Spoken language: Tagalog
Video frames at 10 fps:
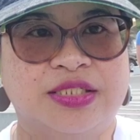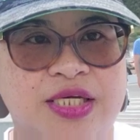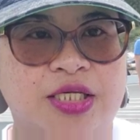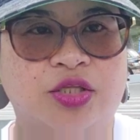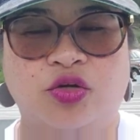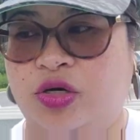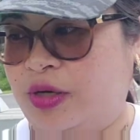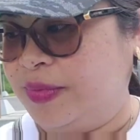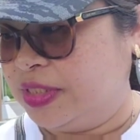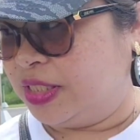Sandito na
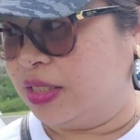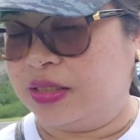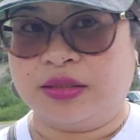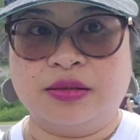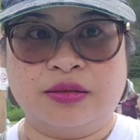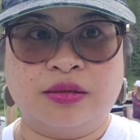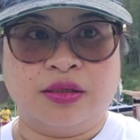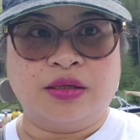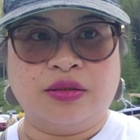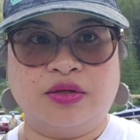kami sa
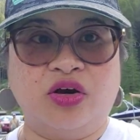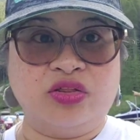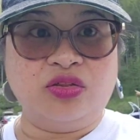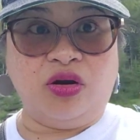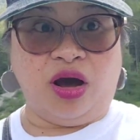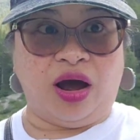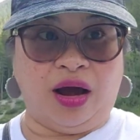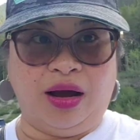gondola.